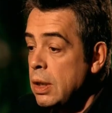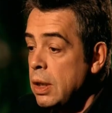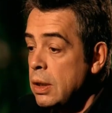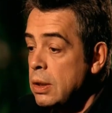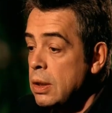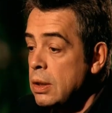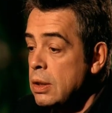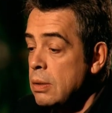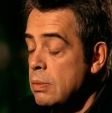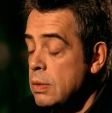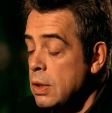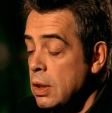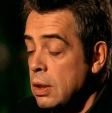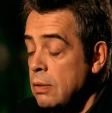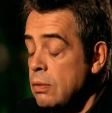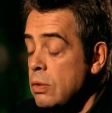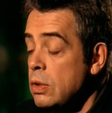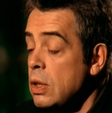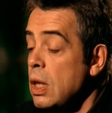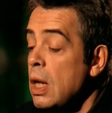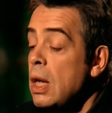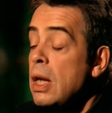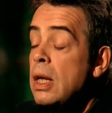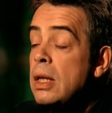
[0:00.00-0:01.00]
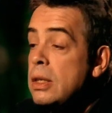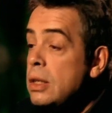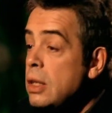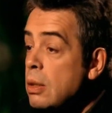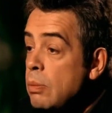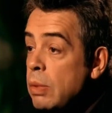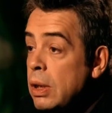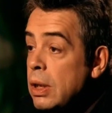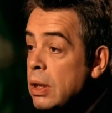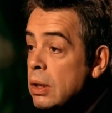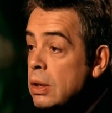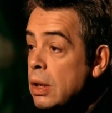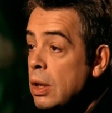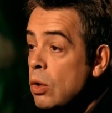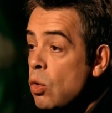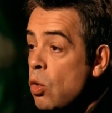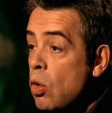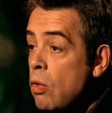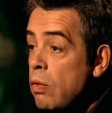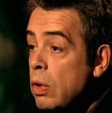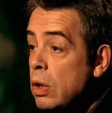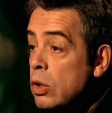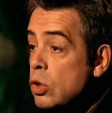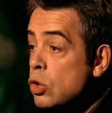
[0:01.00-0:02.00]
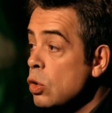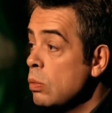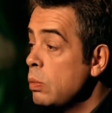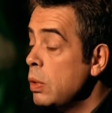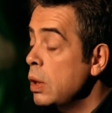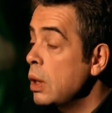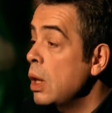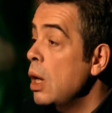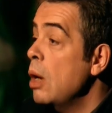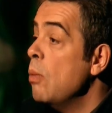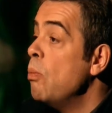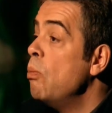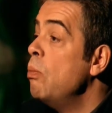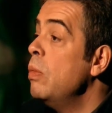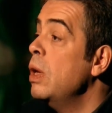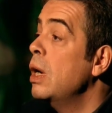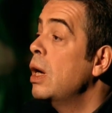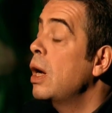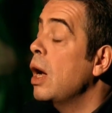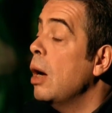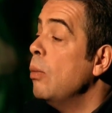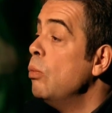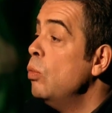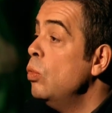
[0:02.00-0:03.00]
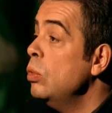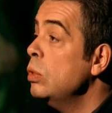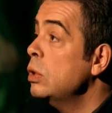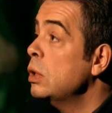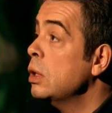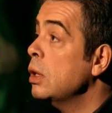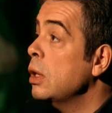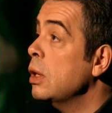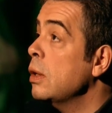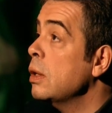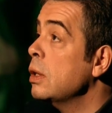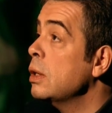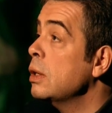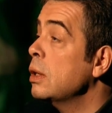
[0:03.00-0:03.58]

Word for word: лет этим занимаюсь, не было такого, чтобы мы кому-то